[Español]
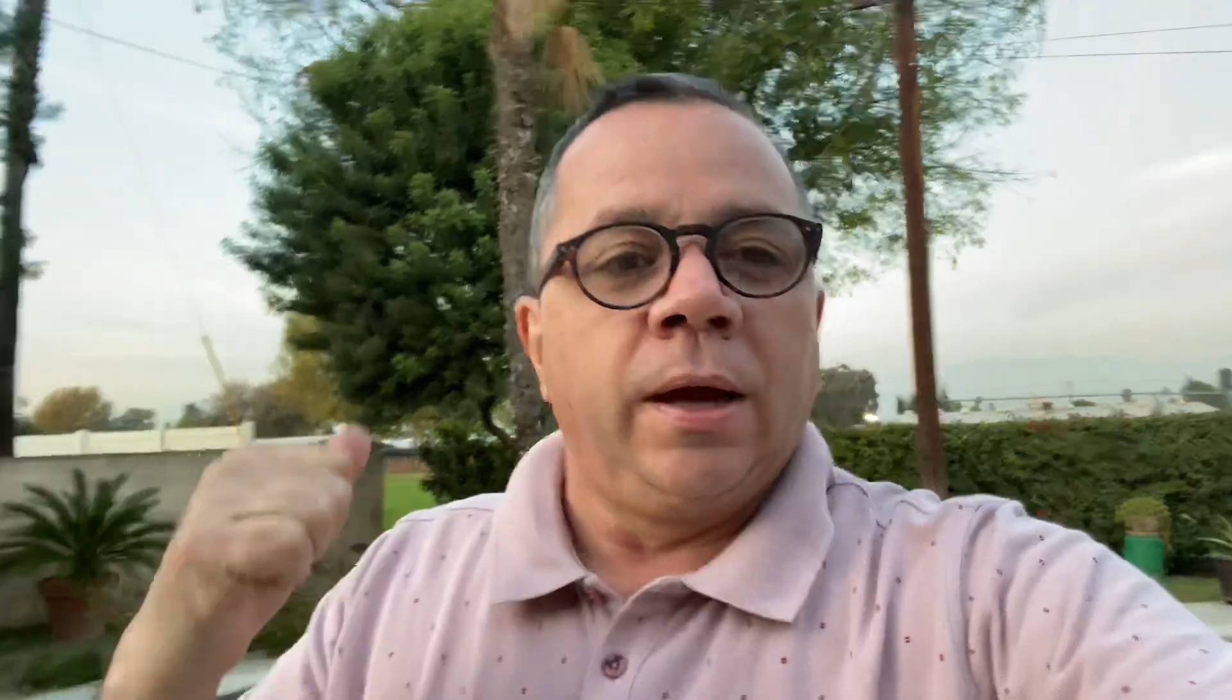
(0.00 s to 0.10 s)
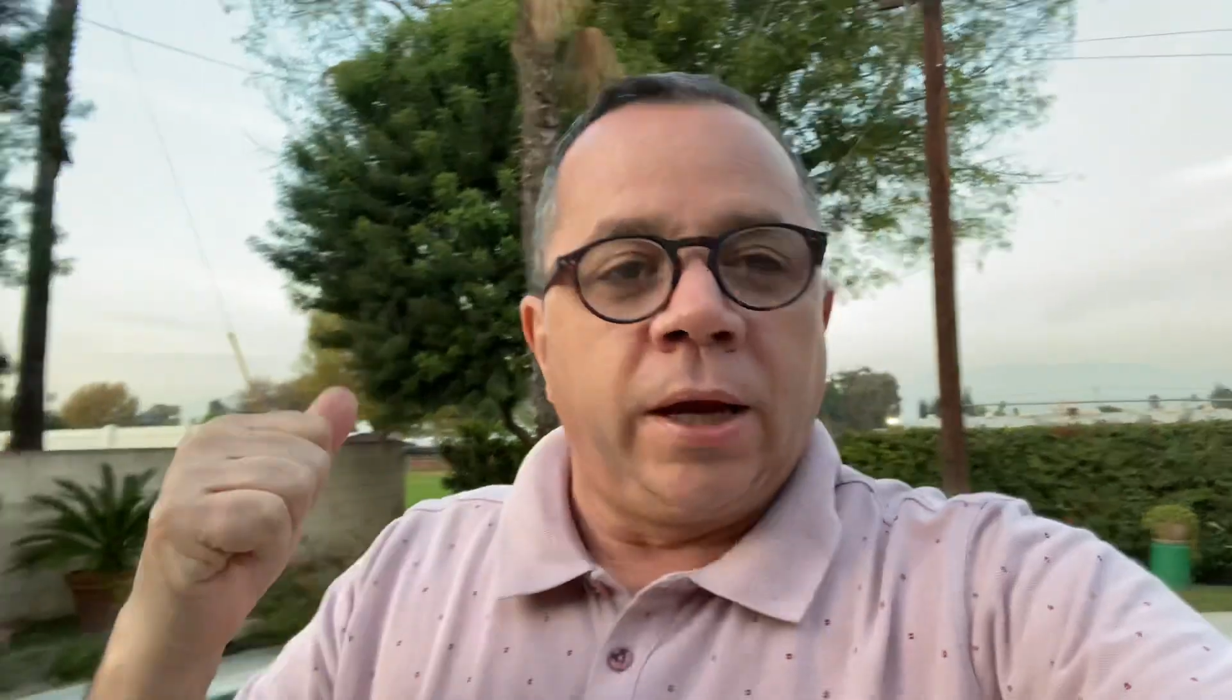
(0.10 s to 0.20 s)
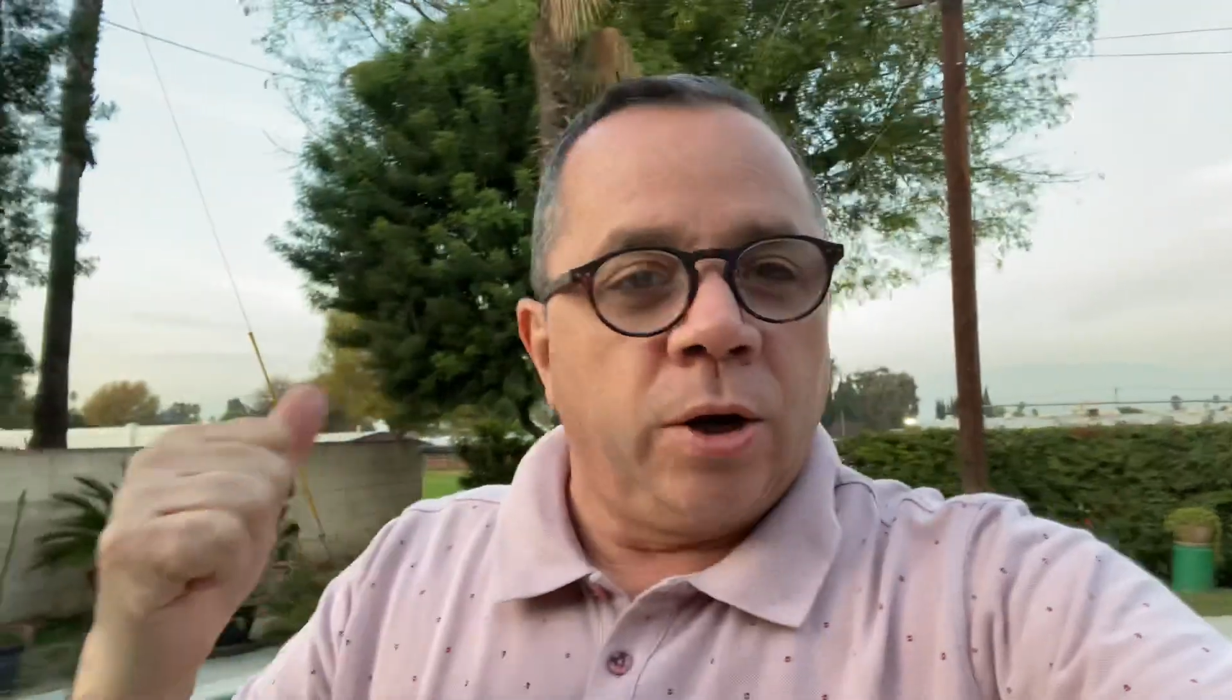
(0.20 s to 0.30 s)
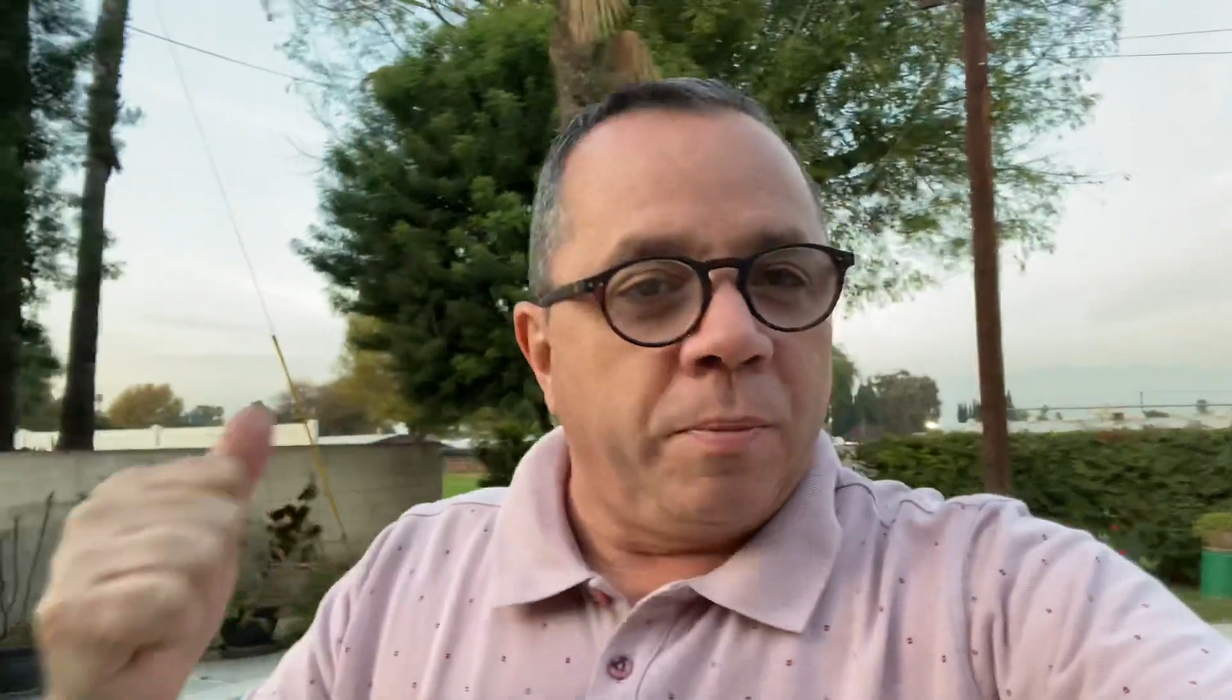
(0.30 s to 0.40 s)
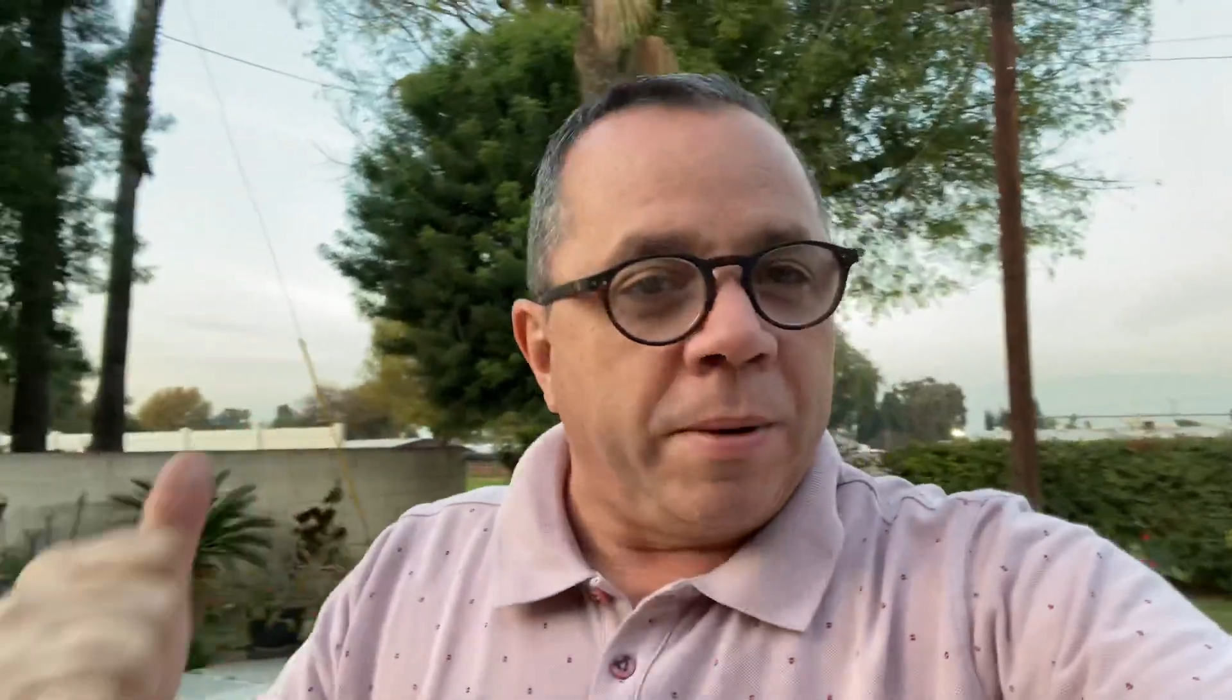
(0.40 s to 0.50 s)

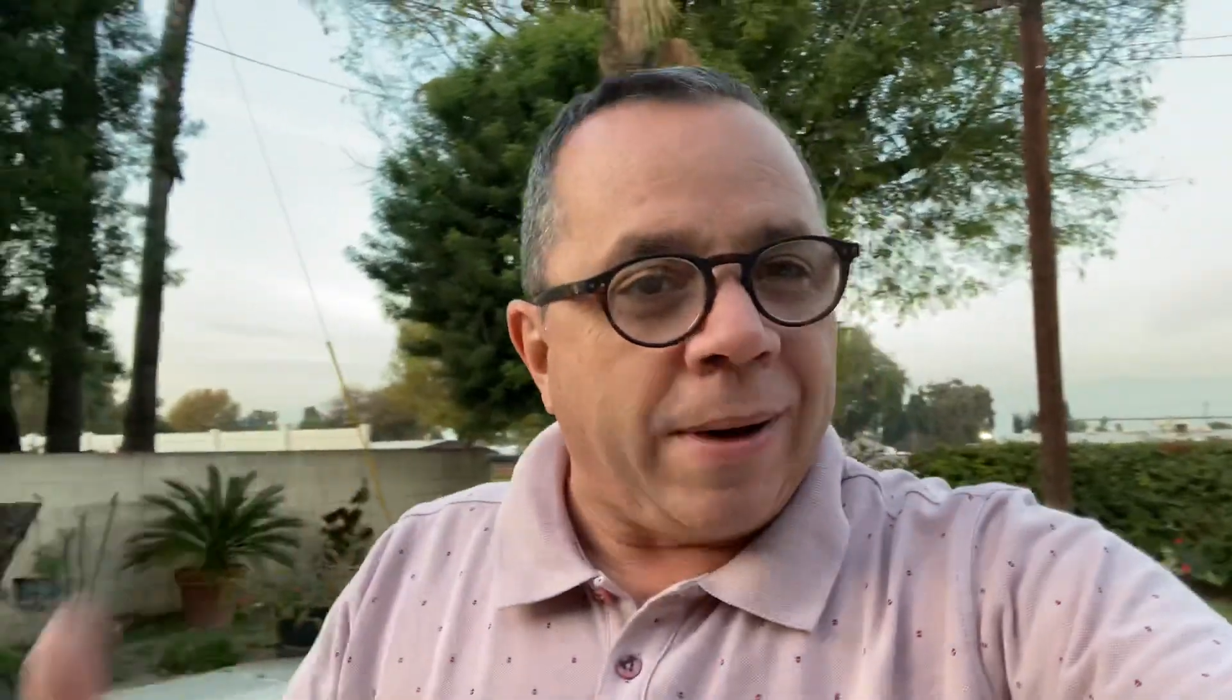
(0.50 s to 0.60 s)
que no me